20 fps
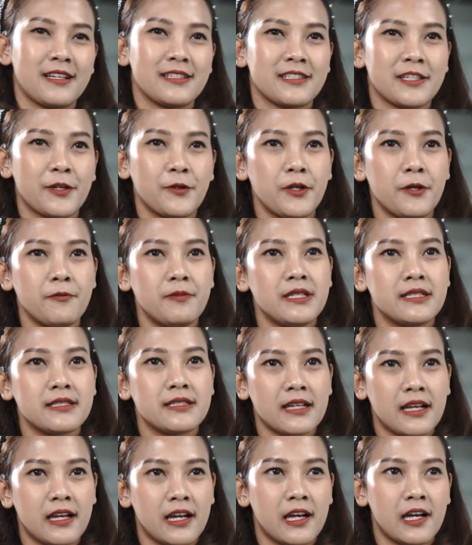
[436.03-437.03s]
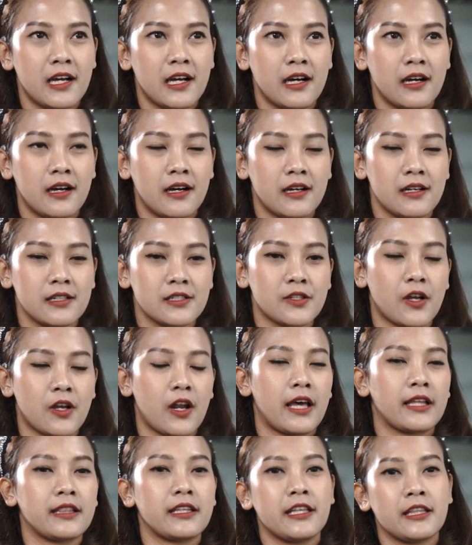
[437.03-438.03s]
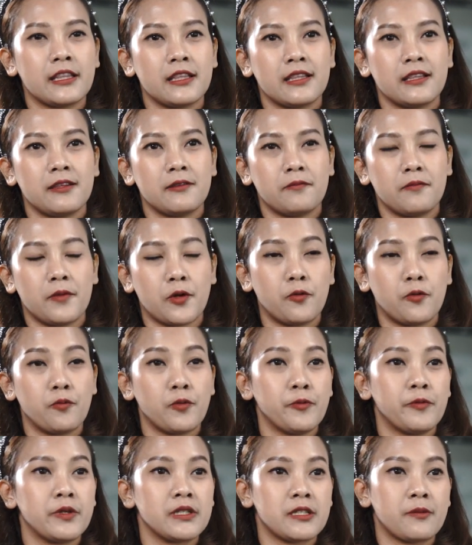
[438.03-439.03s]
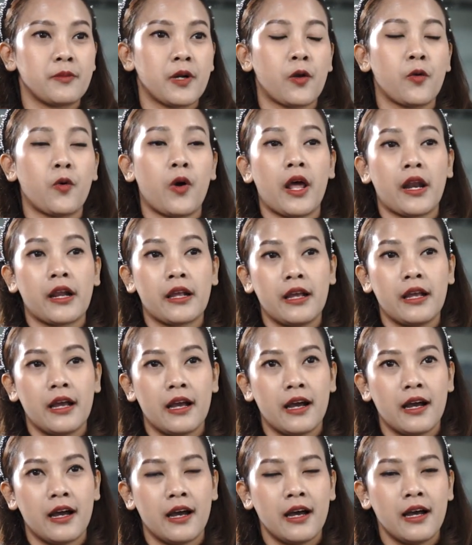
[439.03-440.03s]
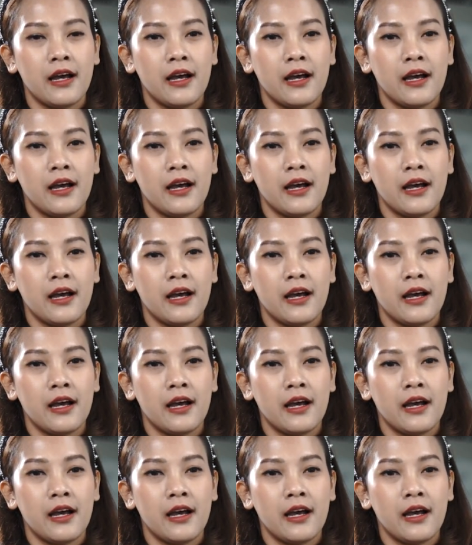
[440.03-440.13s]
Saya udah bisa uh, sholat id berkumpul bersama keluarga.